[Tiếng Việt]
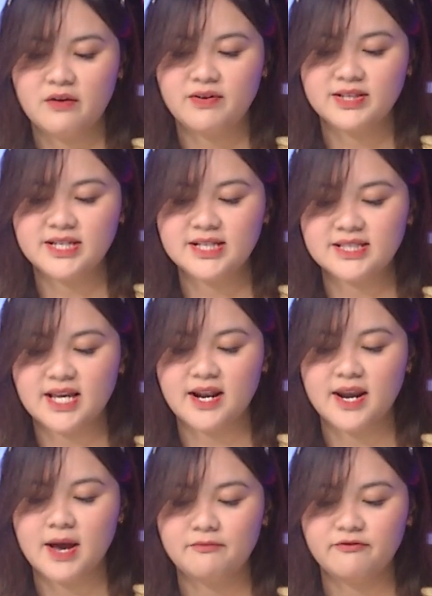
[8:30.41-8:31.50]
và chiếc xe đã
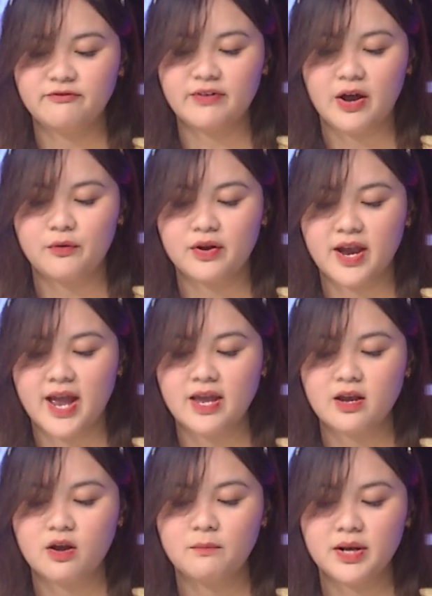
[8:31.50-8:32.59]
đâm vào ngay
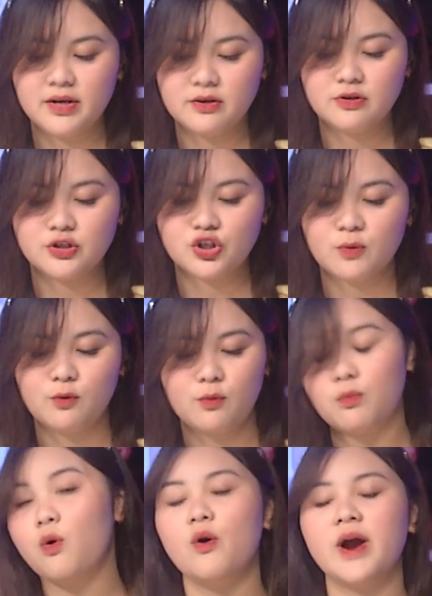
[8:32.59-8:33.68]
bên đường trong lúc
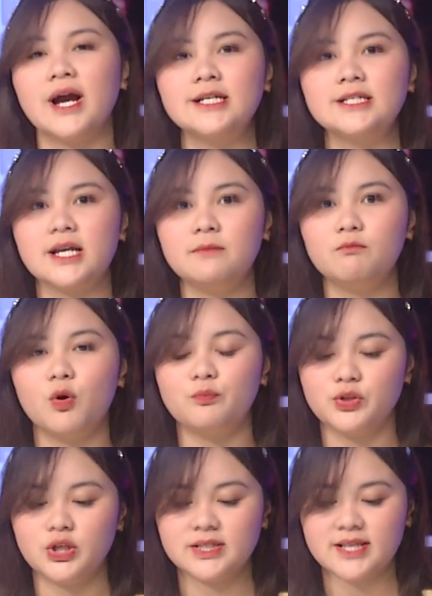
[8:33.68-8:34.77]
cố gắng tránh một
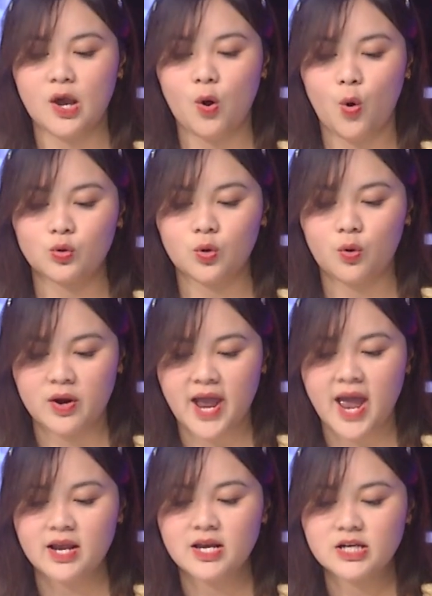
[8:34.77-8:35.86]
chiếc xe ô tô
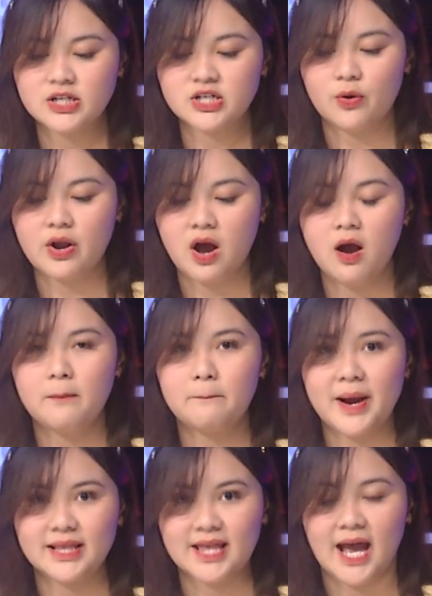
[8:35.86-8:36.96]
khác, sau đó
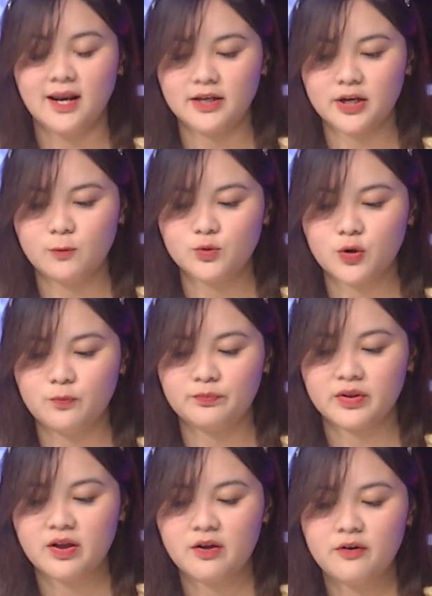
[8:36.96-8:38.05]
bay thẳng lên không trung.
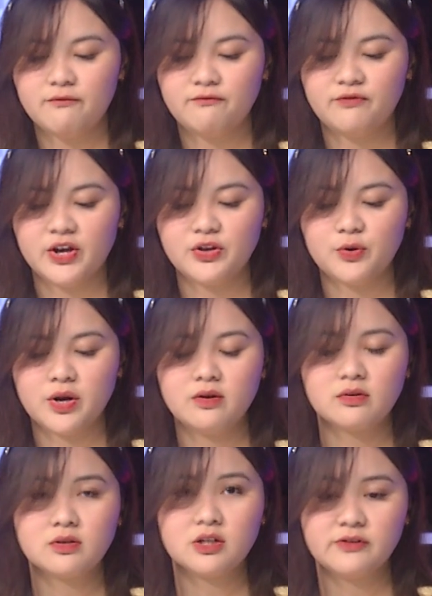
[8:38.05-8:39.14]
Và dù đã
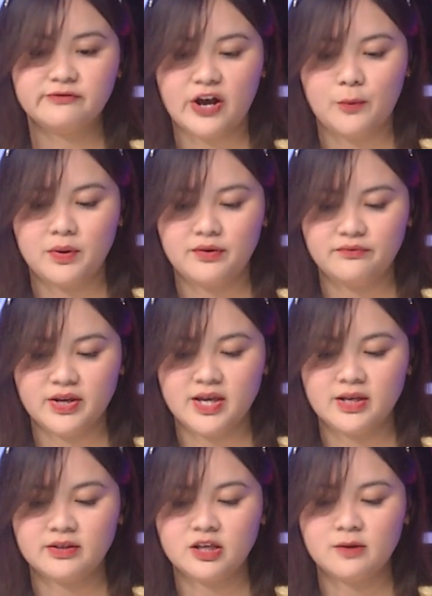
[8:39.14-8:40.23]
được đưa vào bệnh
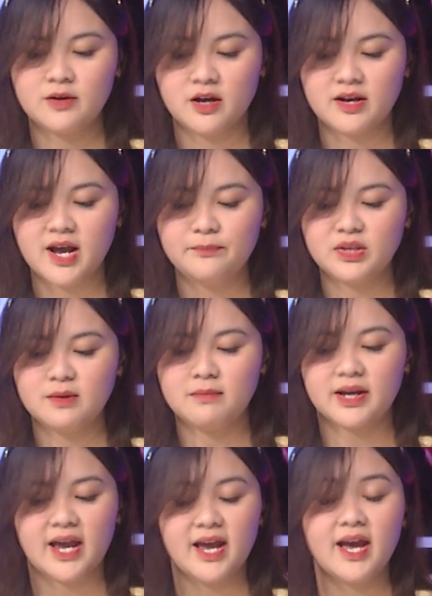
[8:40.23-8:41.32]
viện nhưng khẩn cấp nhưng mà
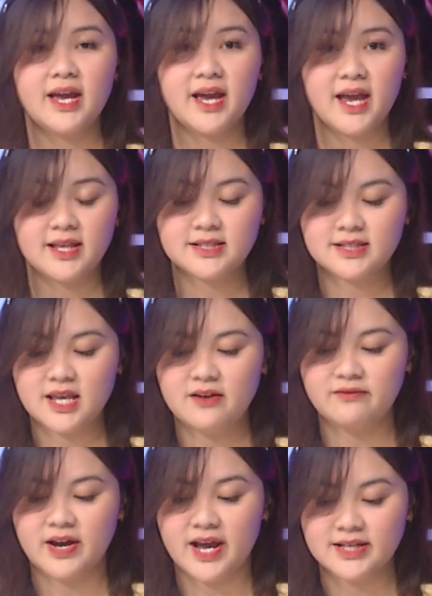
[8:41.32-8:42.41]
cả hai
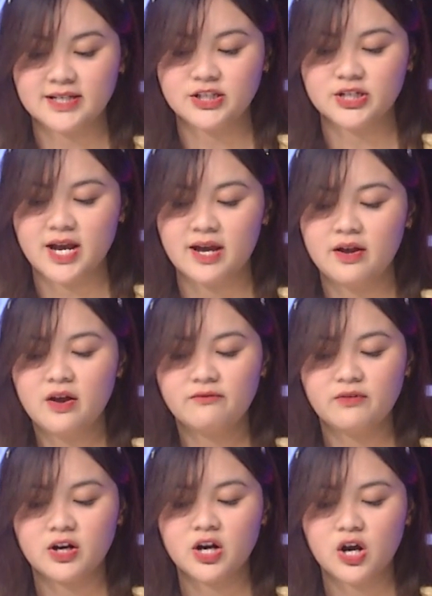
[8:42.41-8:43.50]
NC và Asenja
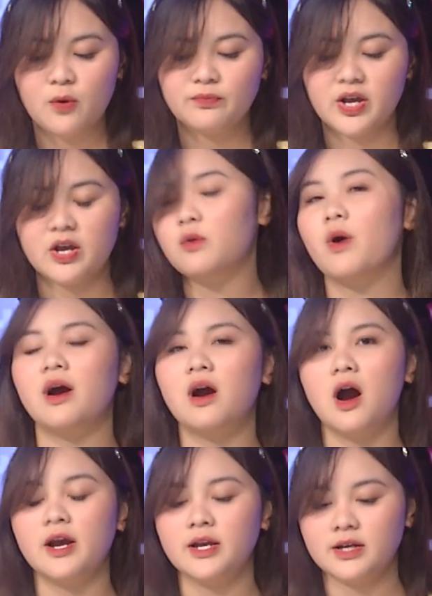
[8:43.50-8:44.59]
vẫn không thể qua
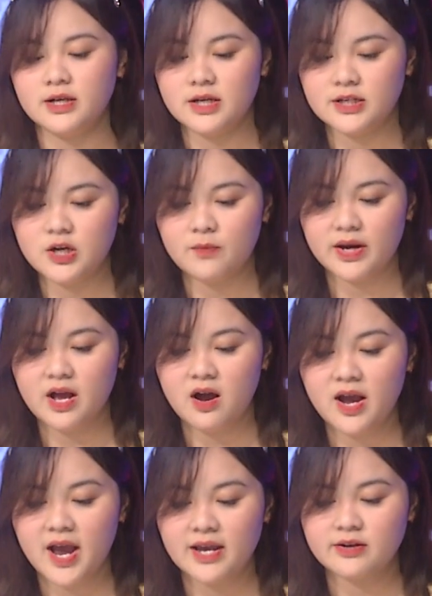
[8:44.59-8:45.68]
khỏi. Trong khi đó,
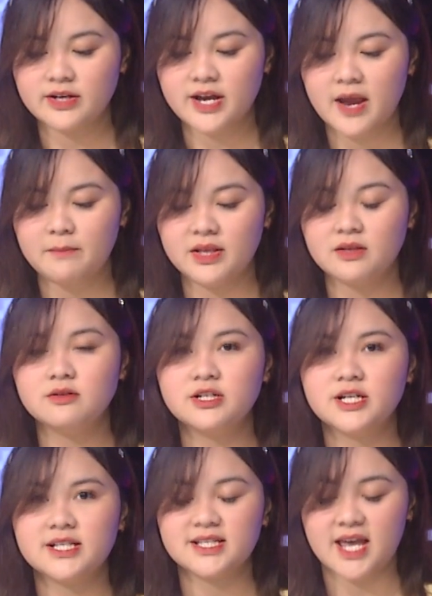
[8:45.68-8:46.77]
hai người khác bị thương
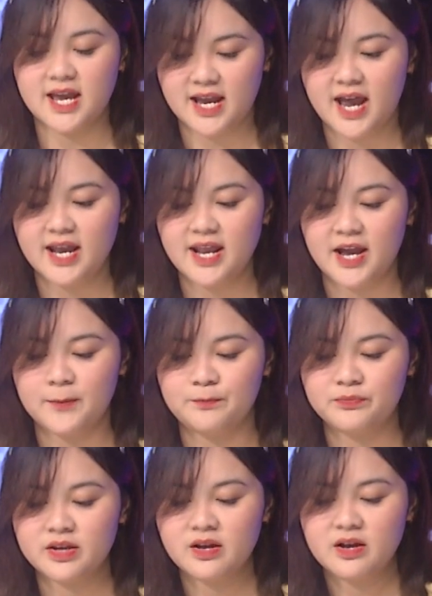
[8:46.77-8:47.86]
trên xe khá nặng.
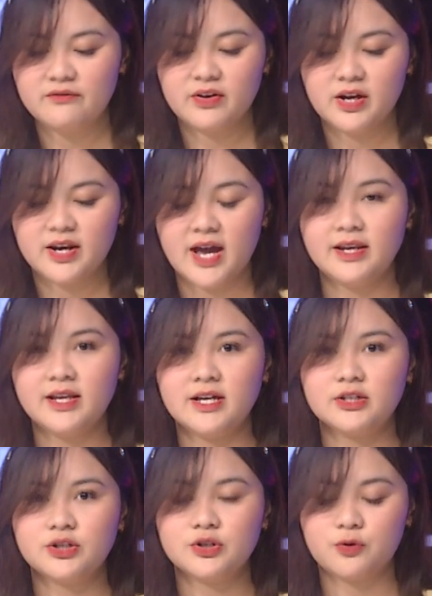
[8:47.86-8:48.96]
Và hình ảnh
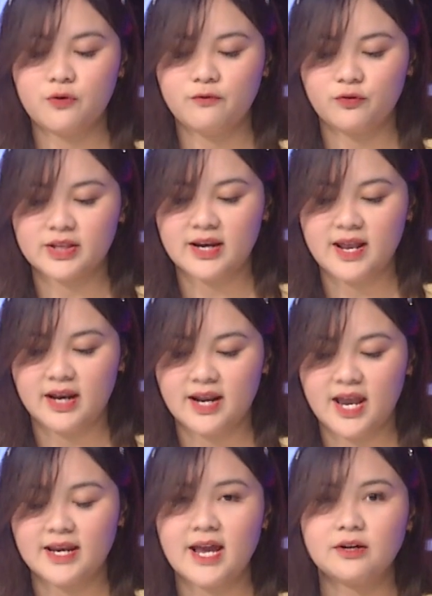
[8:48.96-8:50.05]
hiện trường của vụ tai nạn
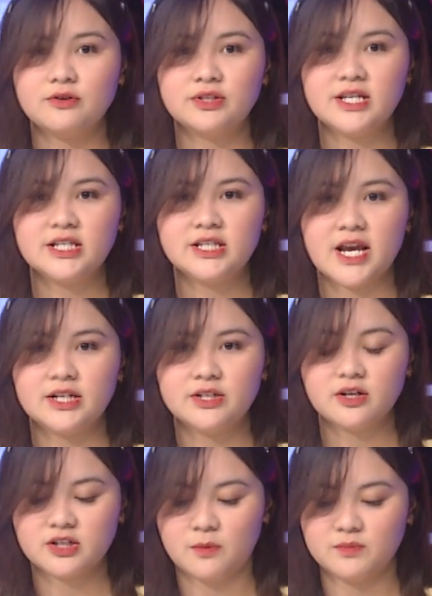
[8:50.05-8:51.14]
này đang được chia sẻ
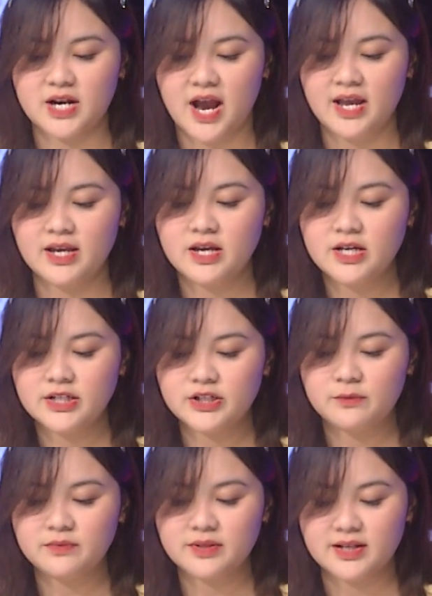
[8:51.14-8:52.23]
rất rộng rãi.
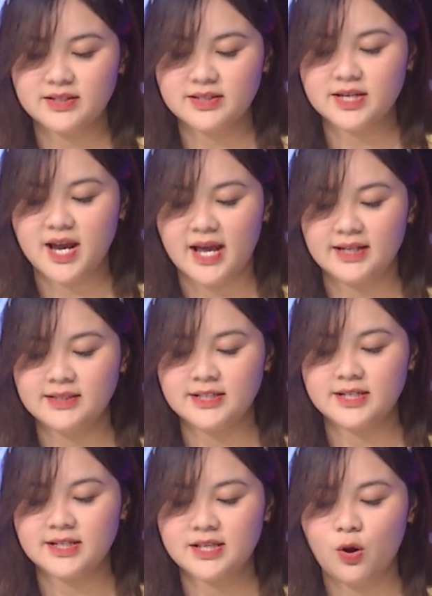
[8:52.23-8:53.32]
Trong chiếc ảnh thì
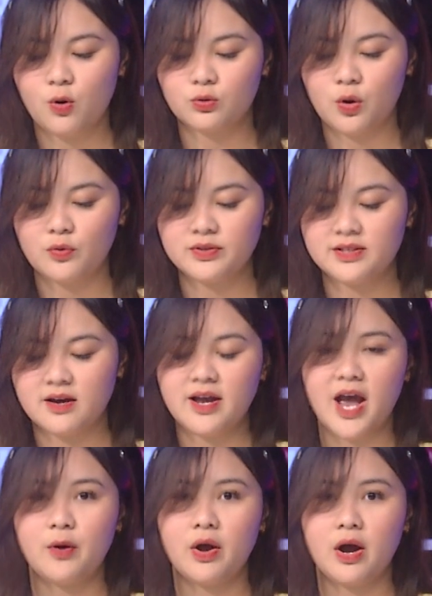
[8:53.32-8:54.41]
chiếc xe ô tô chở
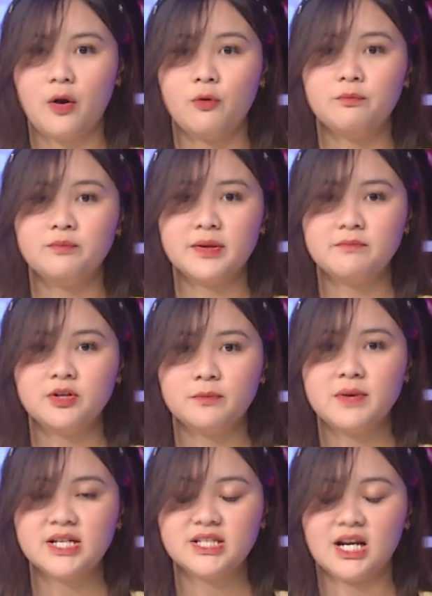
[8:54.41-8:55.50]
hai hoa hậu bị được
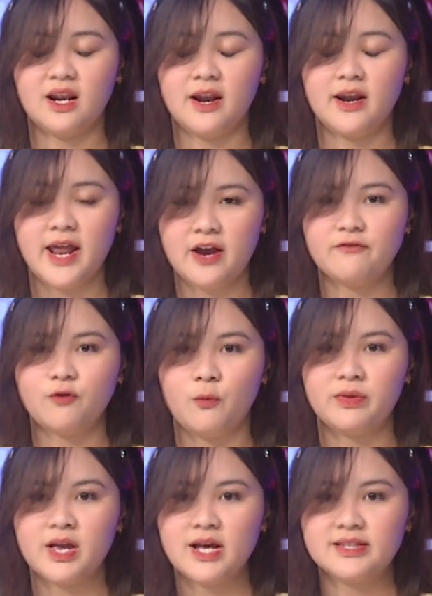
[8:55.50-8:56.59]
biết rằng là đã nát
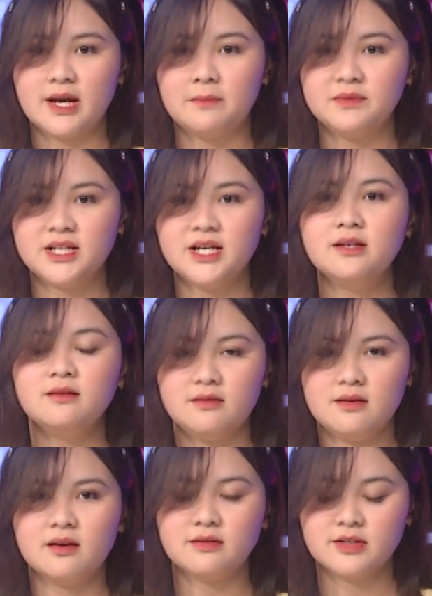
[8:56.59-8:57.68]
vụn, thậm chí
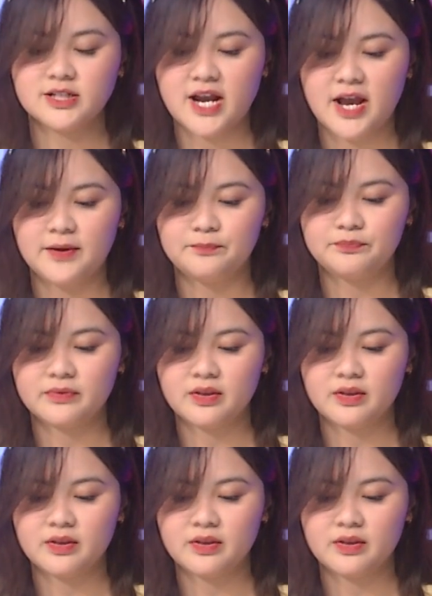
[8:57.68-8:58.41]
lật ngửa ra.